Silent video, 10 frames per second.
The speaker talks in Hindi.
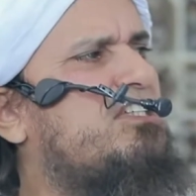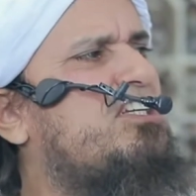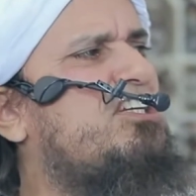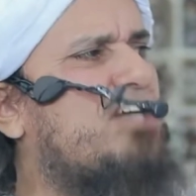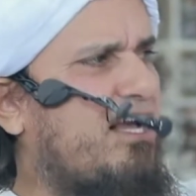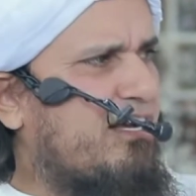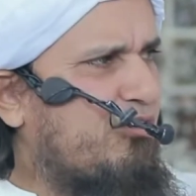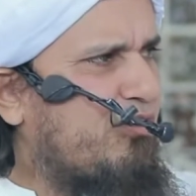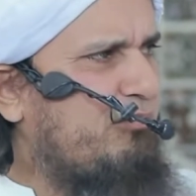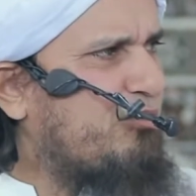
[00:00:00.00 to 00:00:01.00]
जितनी चाय
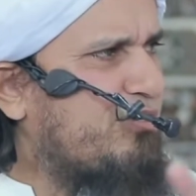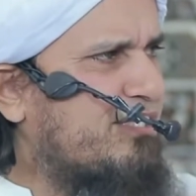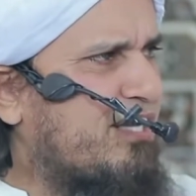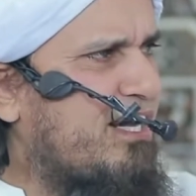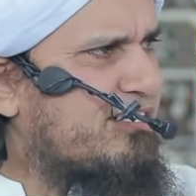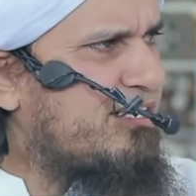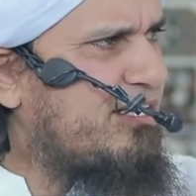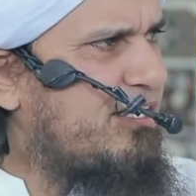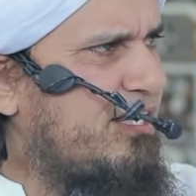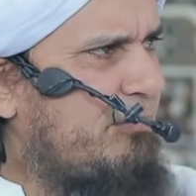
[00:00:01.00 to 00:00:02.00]
कर लो हमें कोई एतराज़
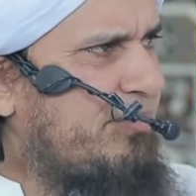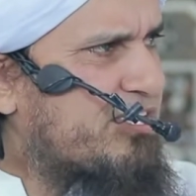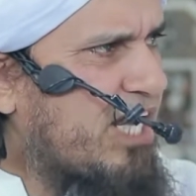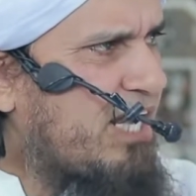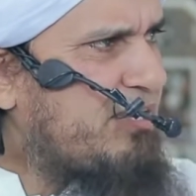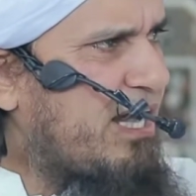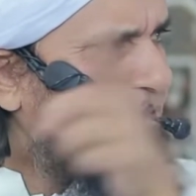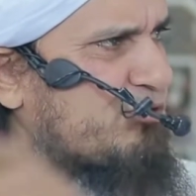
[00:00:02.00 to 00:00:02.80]
फिर चाय भी